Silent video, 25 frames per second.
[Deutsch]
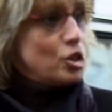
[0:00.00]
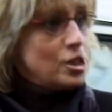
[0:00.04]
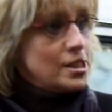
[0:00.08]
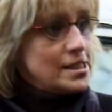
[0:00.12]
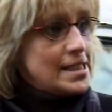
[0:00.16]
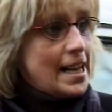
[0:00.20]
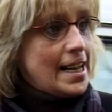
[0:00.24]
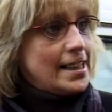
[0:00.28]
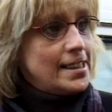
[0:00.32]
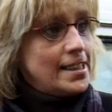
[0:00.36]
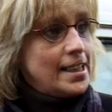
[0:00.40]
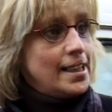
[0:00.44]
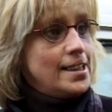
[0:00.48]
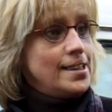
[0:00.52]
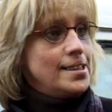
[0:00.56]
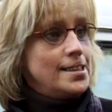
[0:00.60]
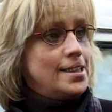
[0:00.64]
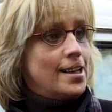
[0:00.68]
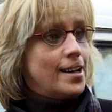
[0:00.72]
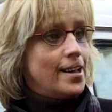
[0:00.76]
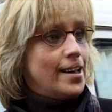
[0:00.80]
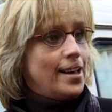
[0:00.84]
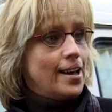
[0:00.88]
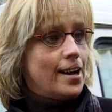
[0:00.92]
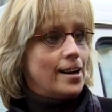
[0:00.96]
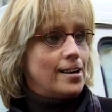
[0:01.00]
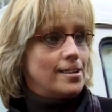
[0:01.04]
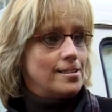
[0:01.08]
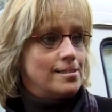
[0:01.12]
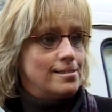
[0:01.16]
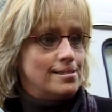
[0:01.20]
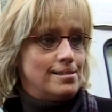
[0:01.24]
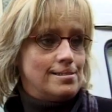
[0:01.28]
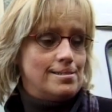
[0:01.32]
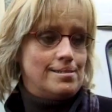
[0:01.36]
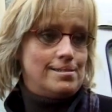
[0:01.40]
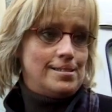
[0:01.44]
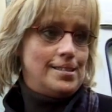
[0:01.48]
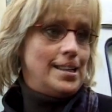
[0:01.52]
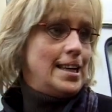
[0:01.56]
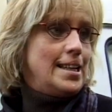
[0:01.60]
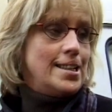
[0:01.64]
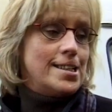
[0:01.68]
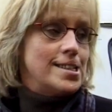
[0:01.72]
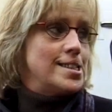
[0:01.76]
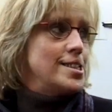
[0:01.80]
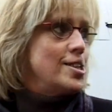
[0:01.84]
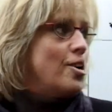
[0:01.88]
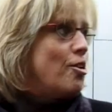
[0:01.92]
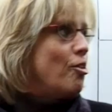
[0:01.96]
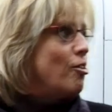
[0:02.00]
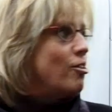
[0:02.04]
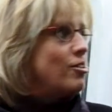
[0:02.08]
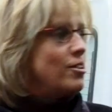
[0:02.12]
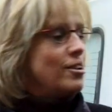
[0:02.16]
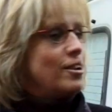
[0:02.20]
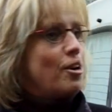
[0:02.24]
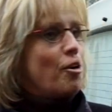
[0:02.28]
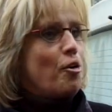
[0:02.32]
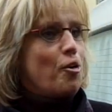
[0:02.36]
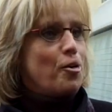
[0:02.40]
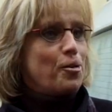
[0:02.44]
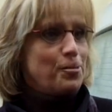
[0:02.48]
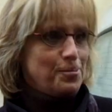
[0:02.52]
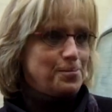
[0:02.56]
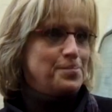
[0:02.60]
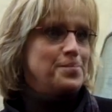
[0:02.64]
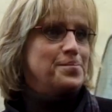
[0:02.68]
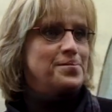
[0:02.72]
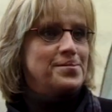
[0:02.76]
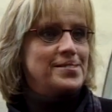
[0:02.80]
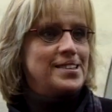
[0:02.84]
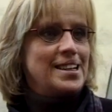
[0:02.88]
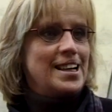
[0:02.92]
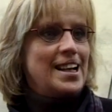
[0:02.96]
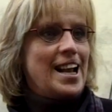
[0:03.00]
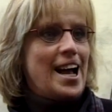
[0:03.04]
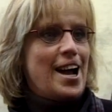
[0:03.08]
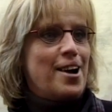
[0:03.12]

schon seit Kind hierher. Das ist vererbt und ja. überliefert seit genau.